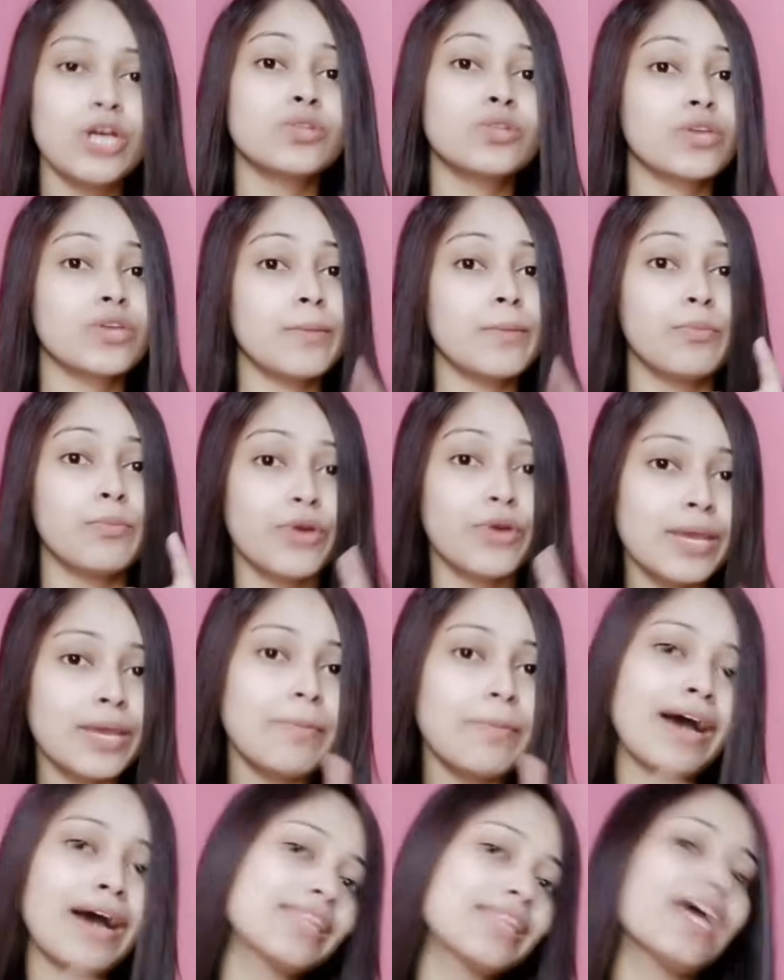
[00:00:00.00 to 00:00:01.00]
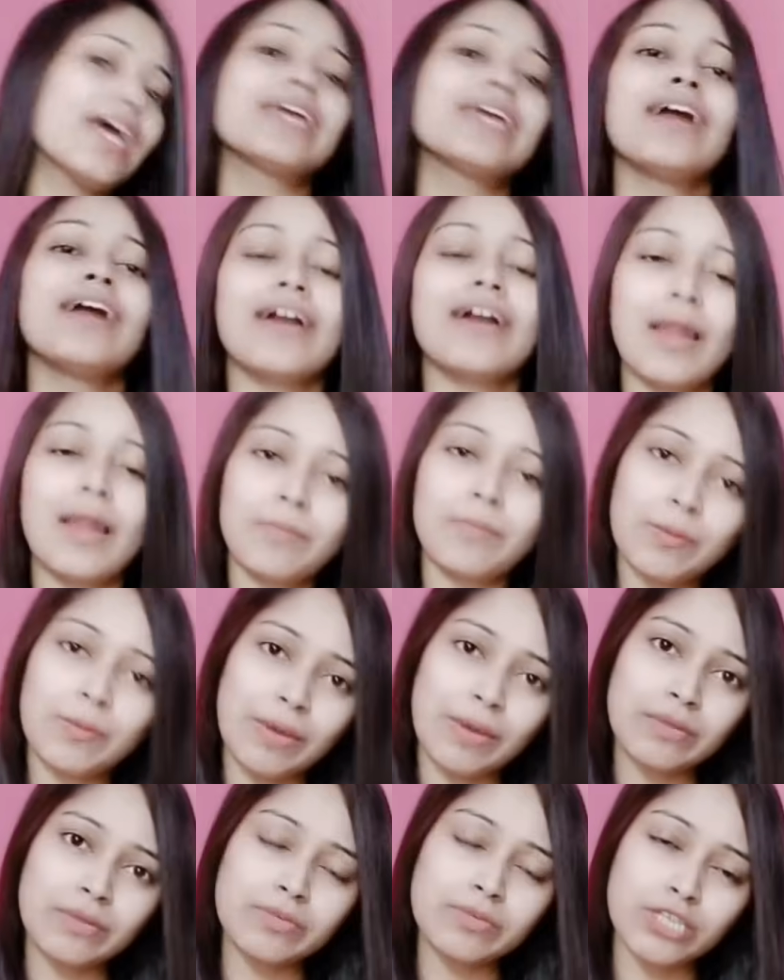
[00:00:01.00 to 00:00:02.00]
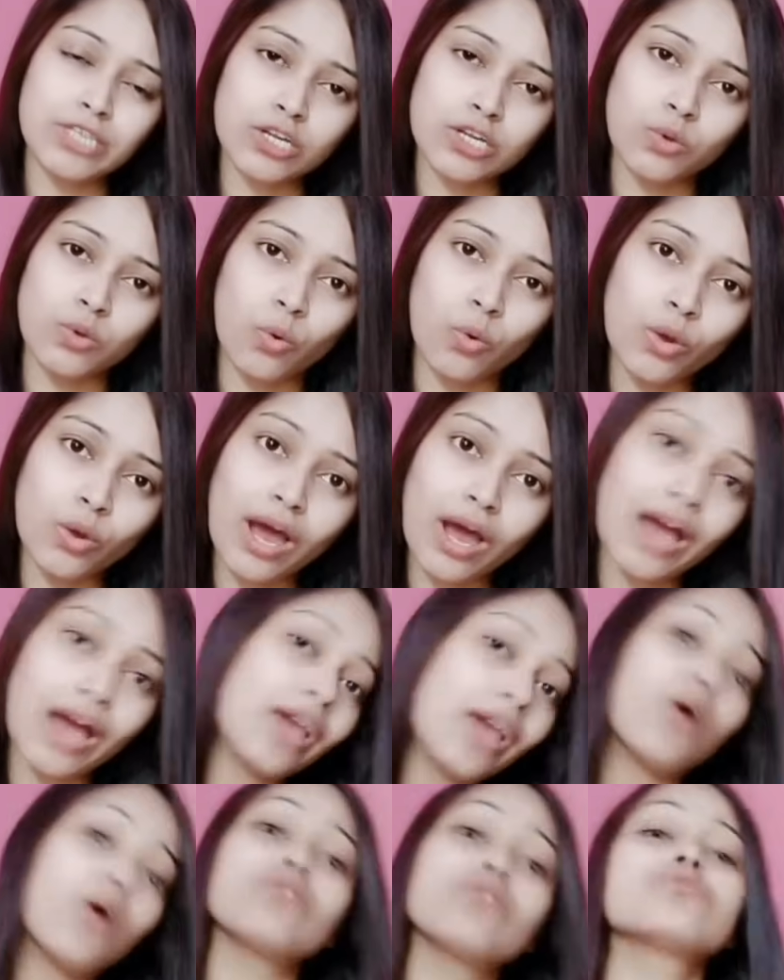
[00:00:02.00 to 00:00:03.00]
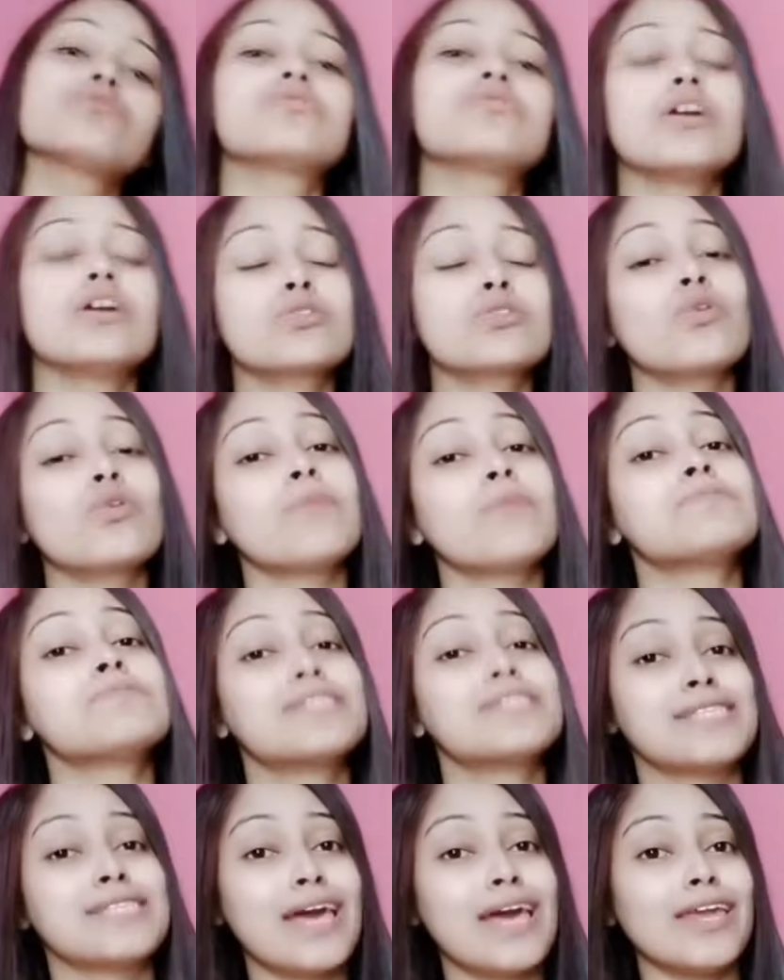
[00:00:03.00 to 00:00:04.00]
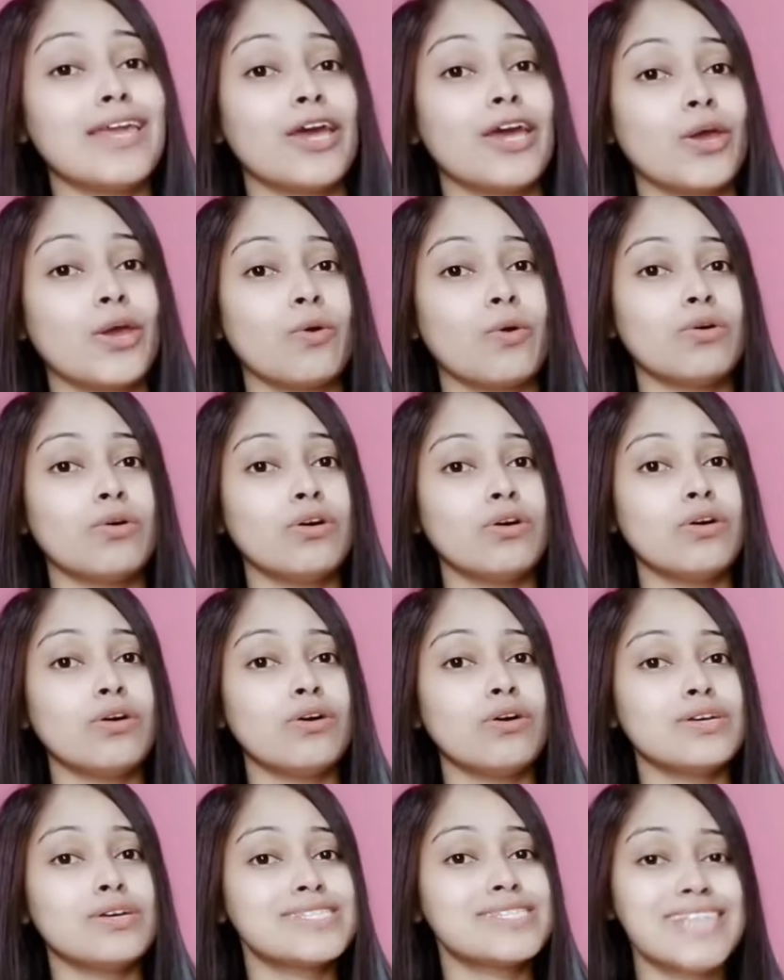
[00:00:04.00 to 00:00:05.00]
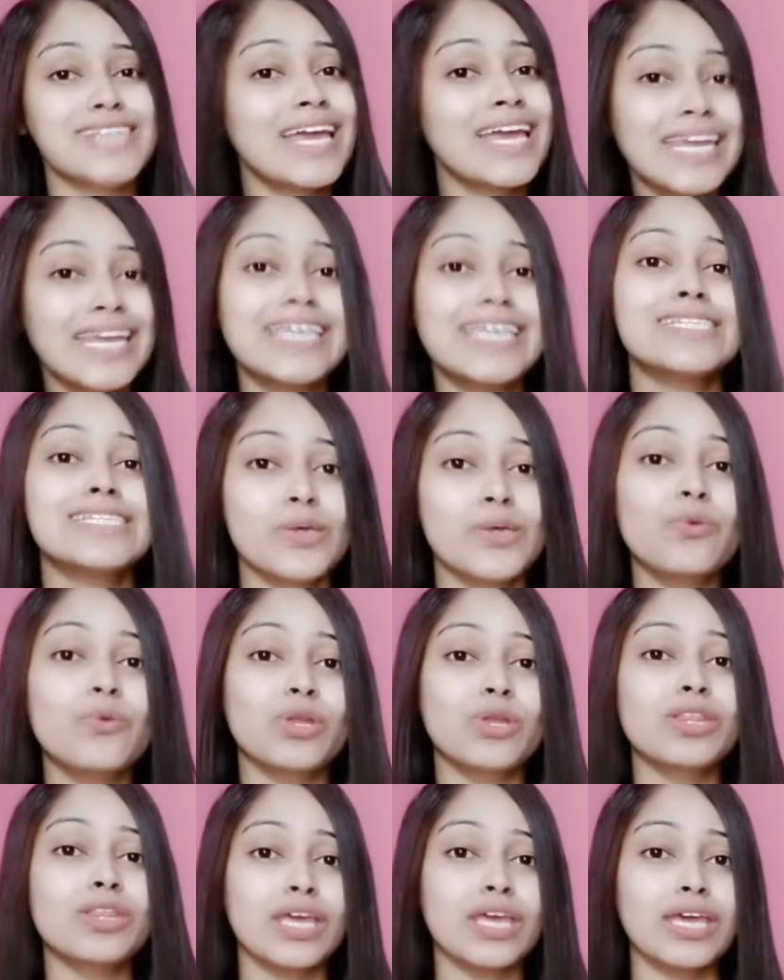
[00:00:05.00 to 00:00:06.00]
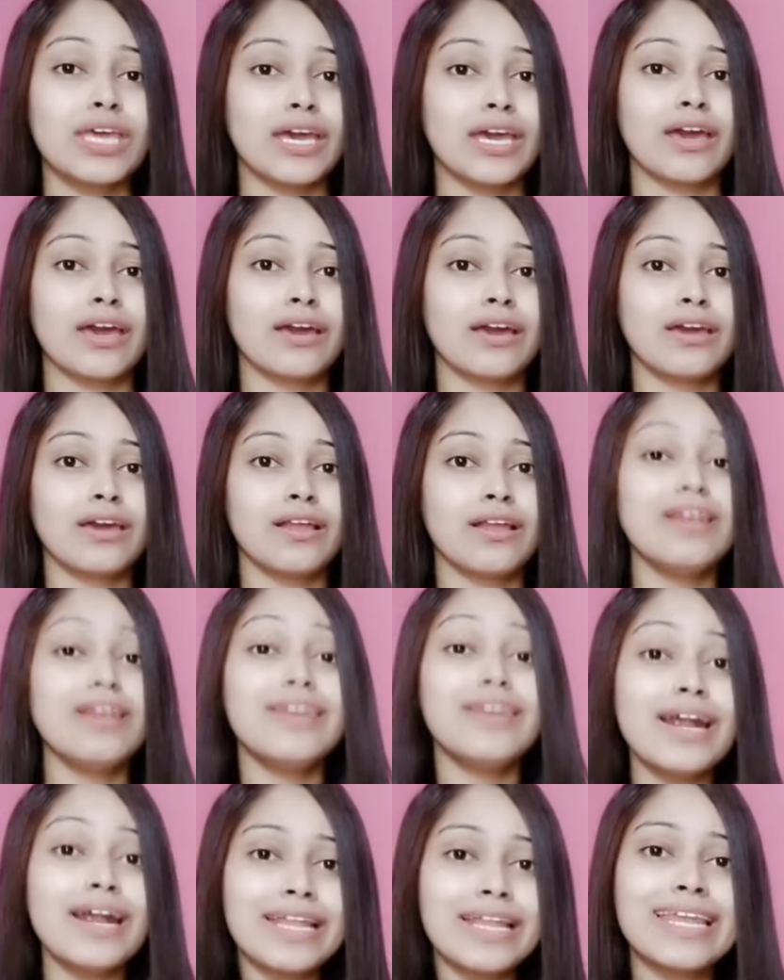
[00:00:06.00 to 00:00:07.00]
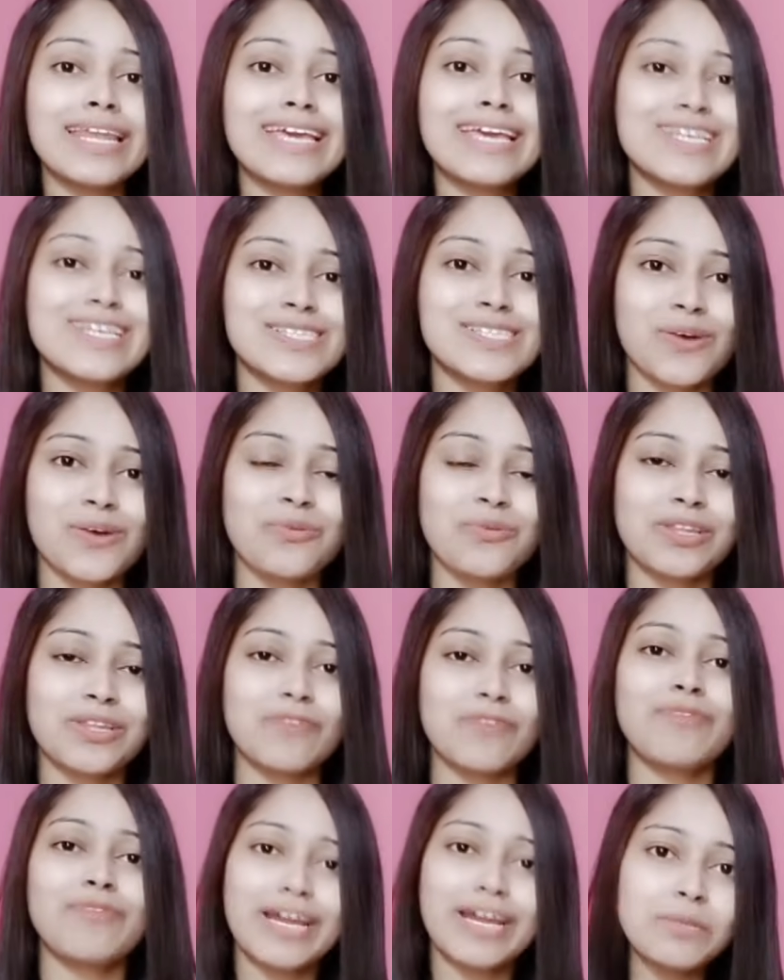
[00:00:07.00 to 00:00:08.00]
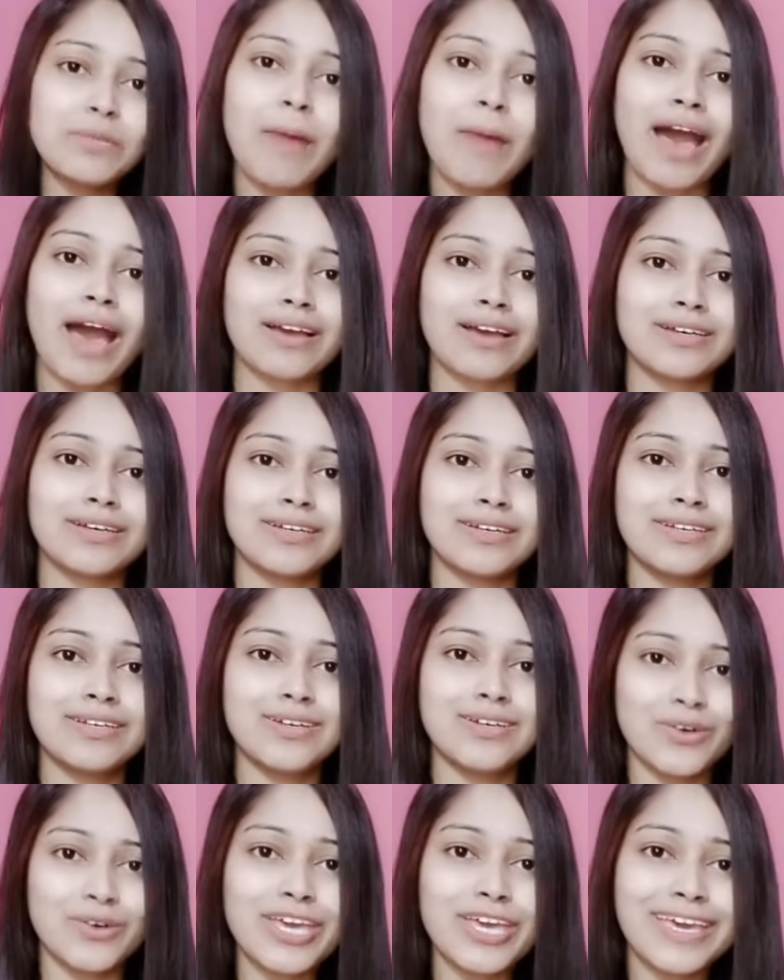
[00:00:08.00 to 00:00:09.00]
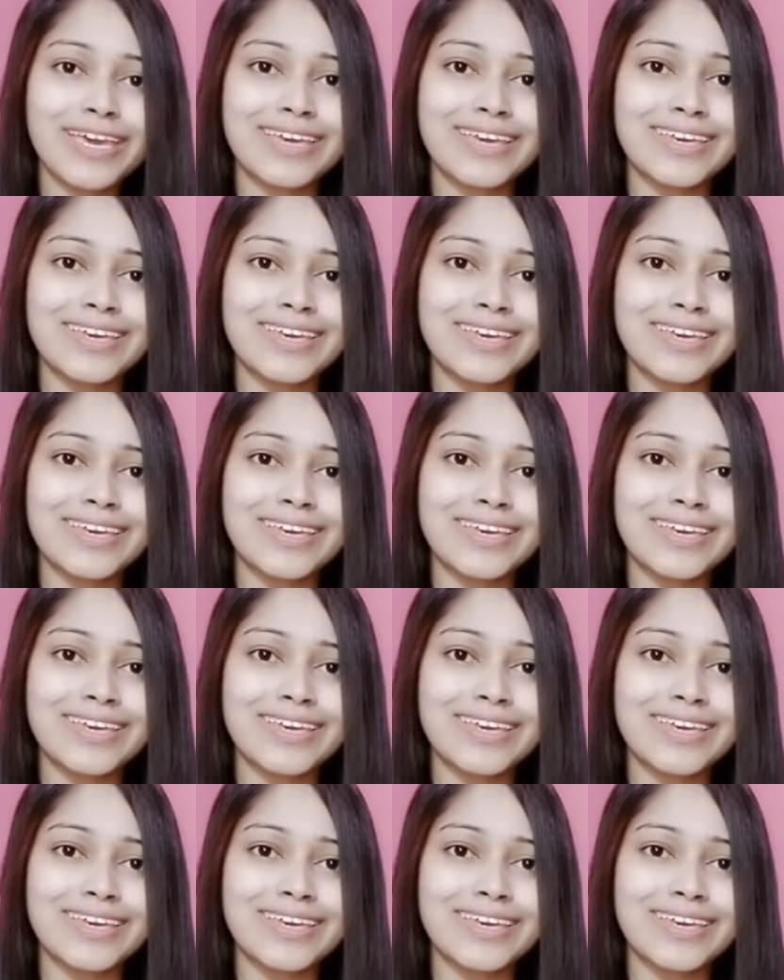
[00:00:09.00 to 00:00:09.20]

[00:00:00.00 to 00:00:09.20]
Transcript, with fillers: तो ये बुरी बात है कि अगर आपके पेट में दर्द हो रहा है और उस दर्द को आप सह रहे हो सहने की जरूरत नहीं है लड़ने की जरूरत है फाइट बैक ओके